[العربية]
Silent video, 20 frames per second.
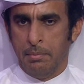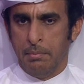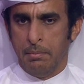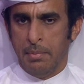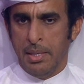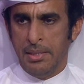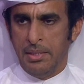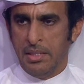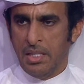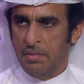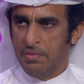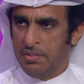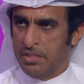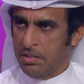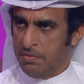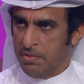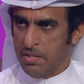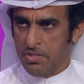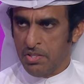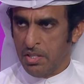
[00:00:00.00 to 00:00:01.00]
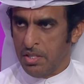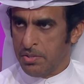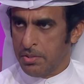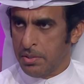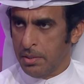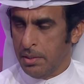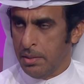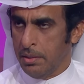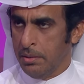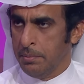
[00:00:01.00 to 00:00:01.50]
ما يدخل في التفاصيل
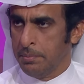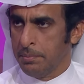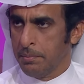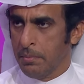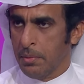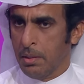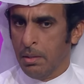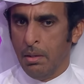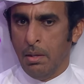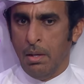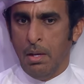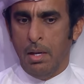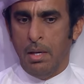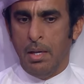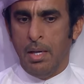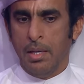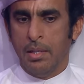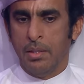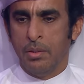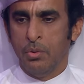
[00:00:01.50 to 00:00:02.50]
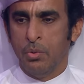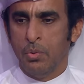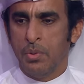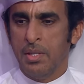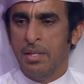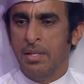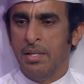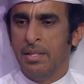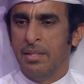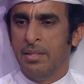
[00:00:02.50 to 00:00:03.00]
الصغيرة لكن
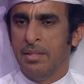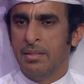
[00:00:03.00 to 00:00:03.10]
دوره